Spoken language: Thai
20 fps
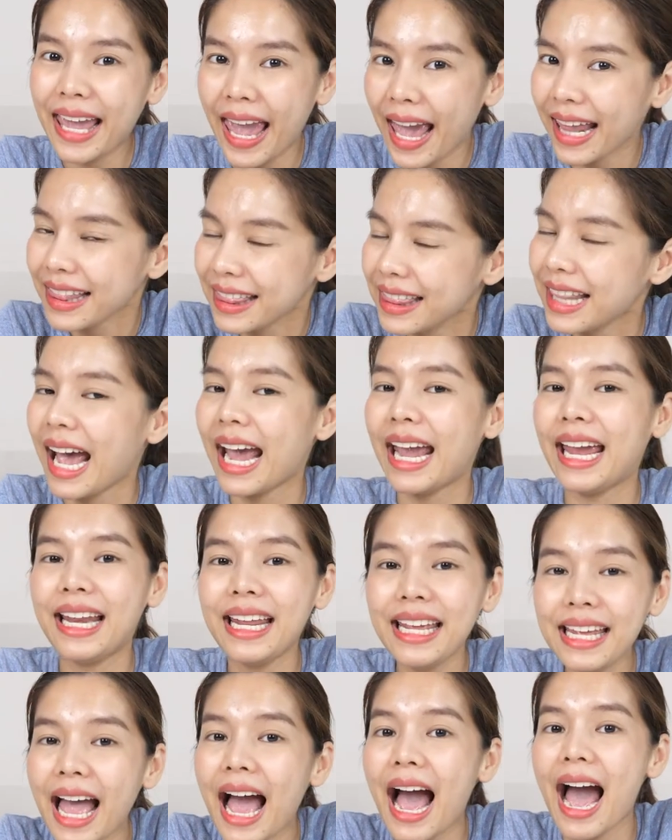แคทไหน
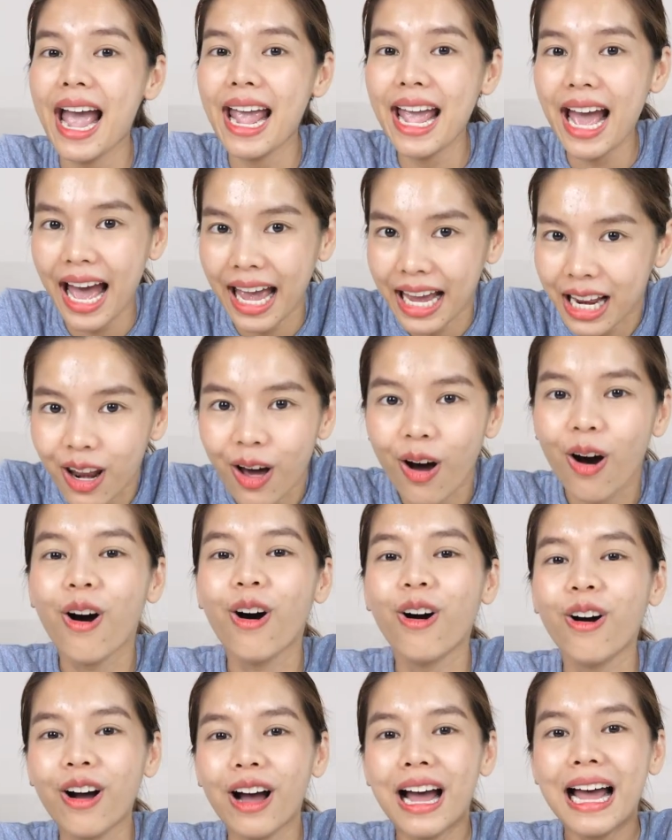ที่อยากให้อายลอ
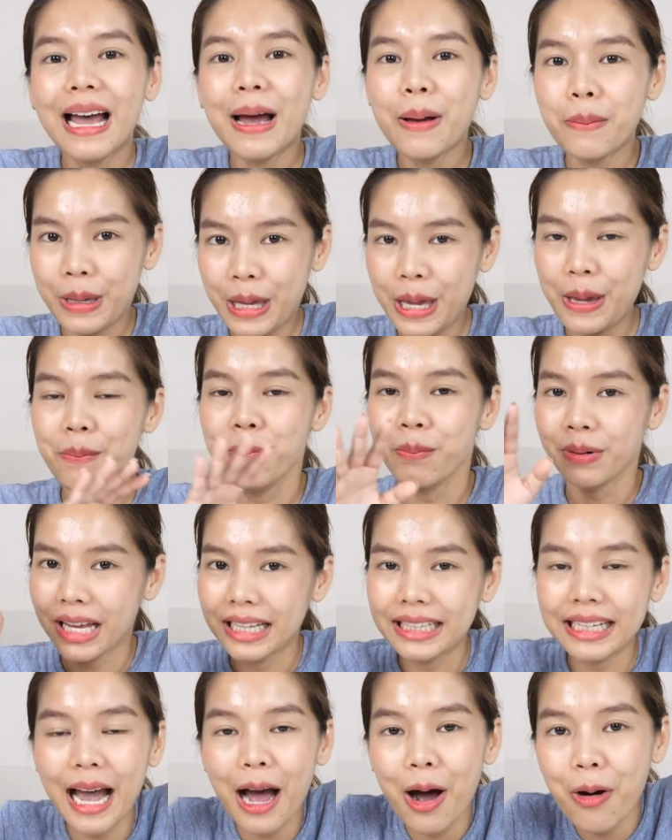งพิมพ์กั
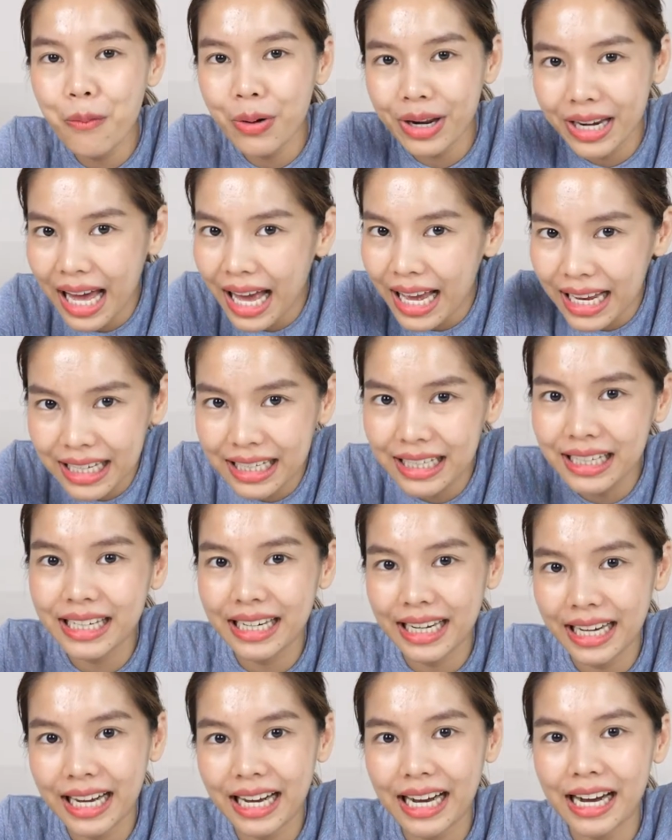นเข้ามาได้เลย
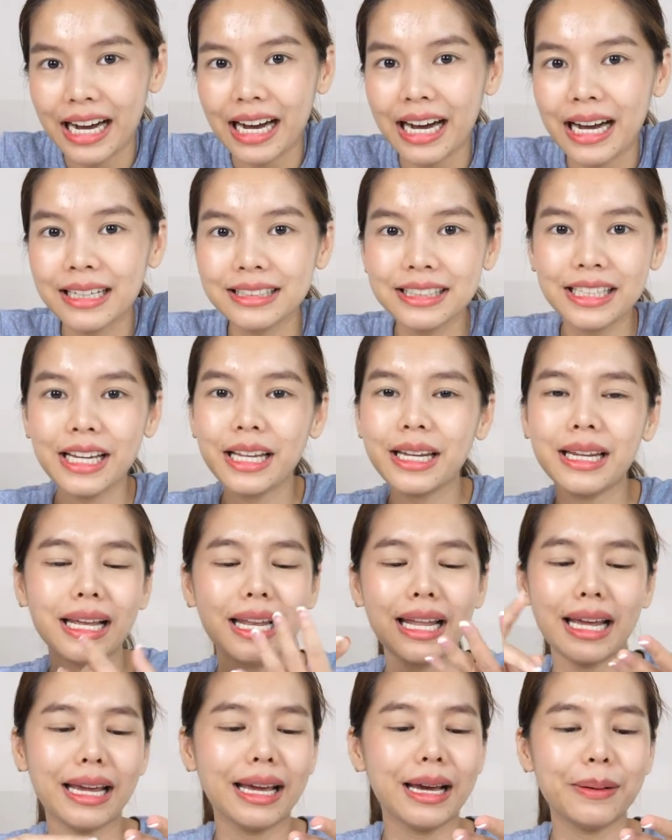นะคะ เช่นอะ
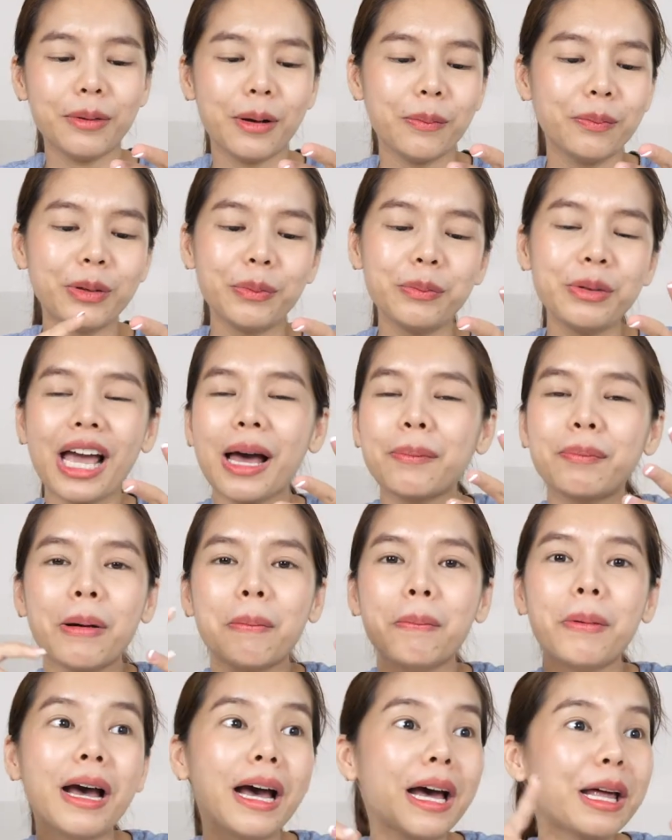ไรอะแบบน้ำยาปรั
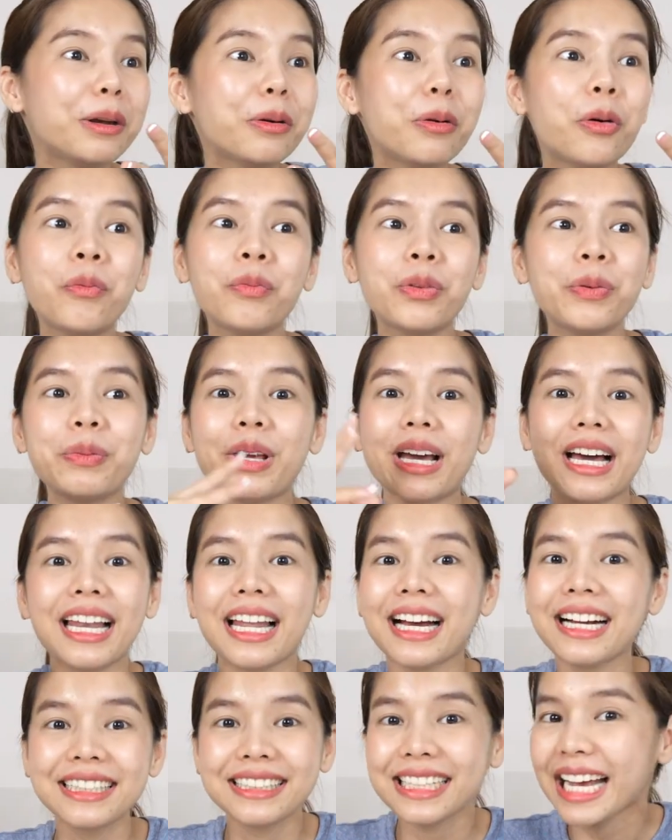บผ้านุ่ม น้ำยา
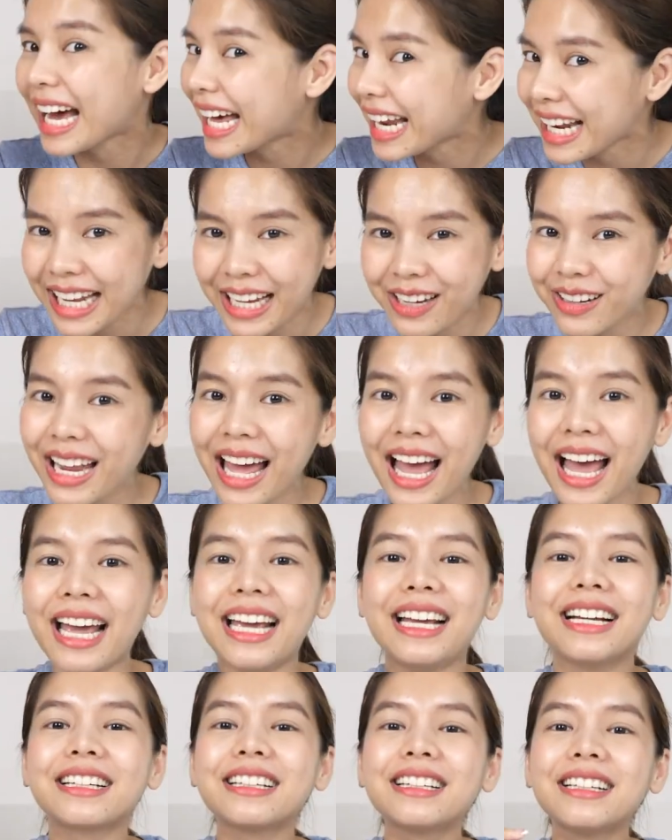ล้างจานอะไรก็ได้
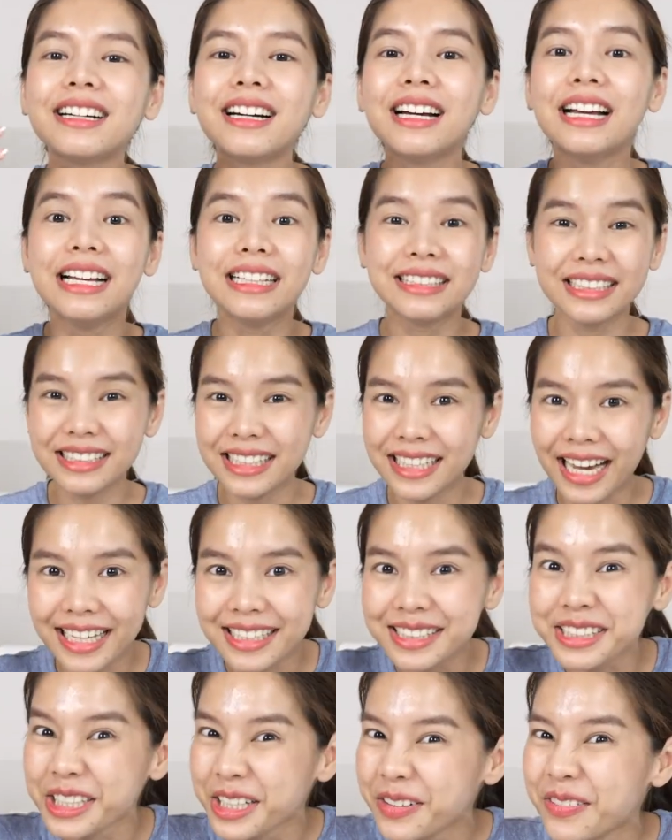คือจริงๆไอ
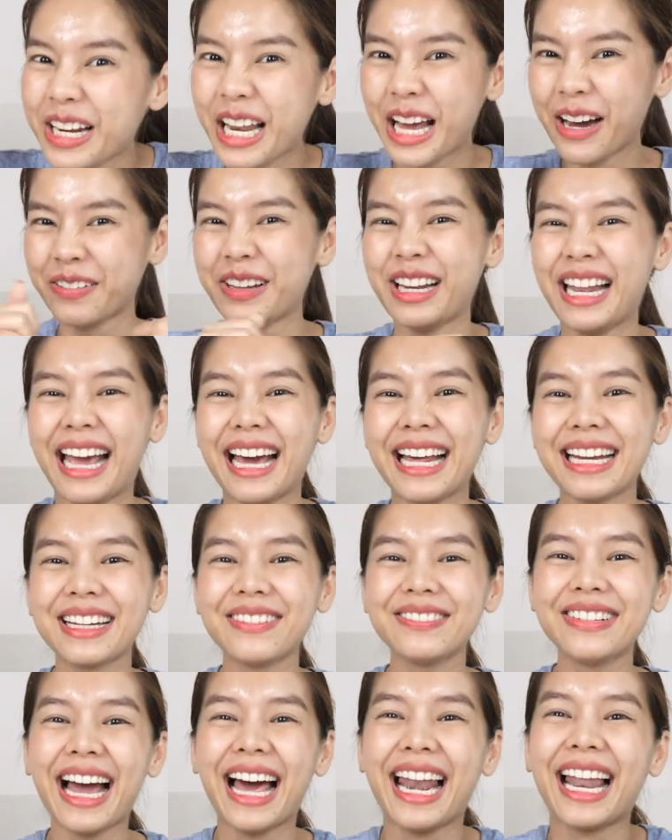ซื้อไว้แล้วด้วยแหละ
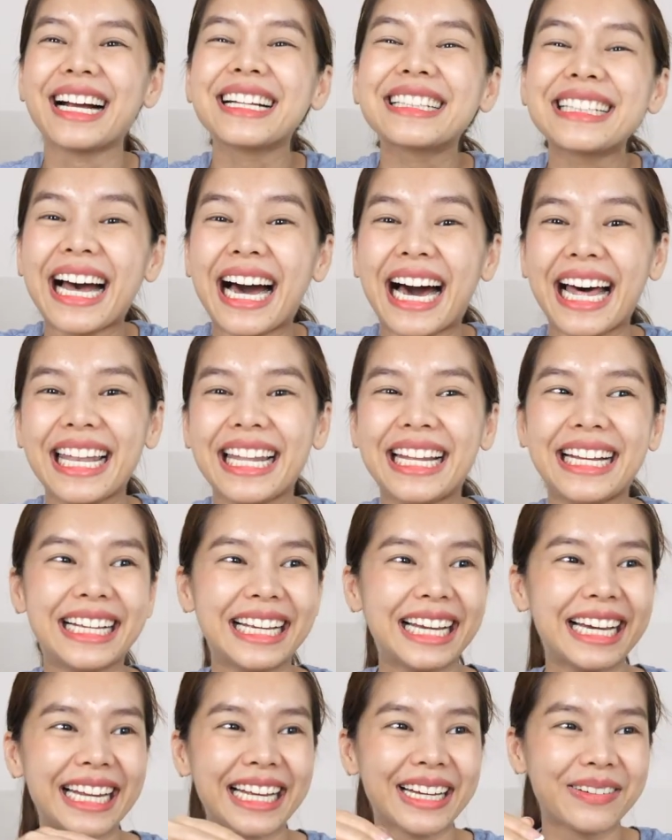น้ำยาล้างจานอะไรอย่าง
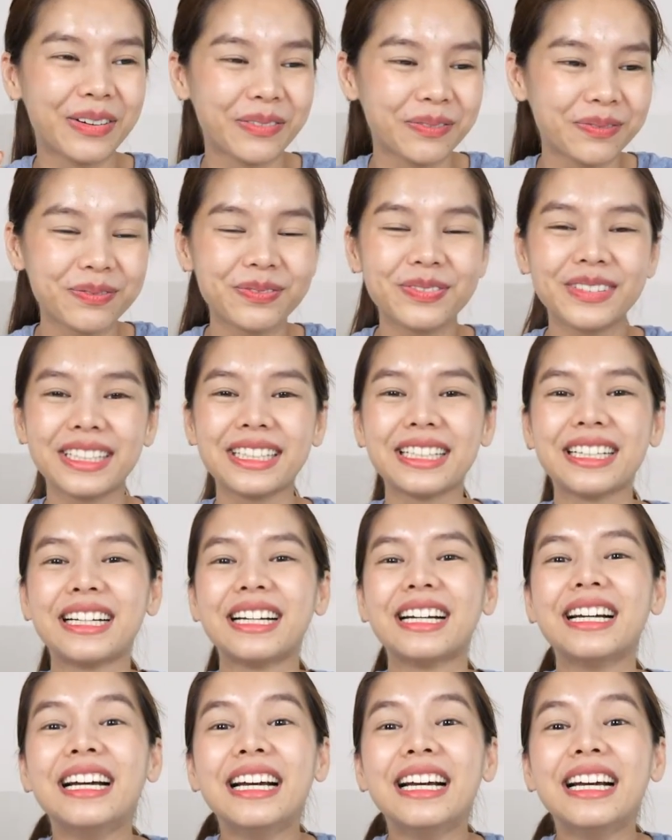เงี้ยนะแบบเออ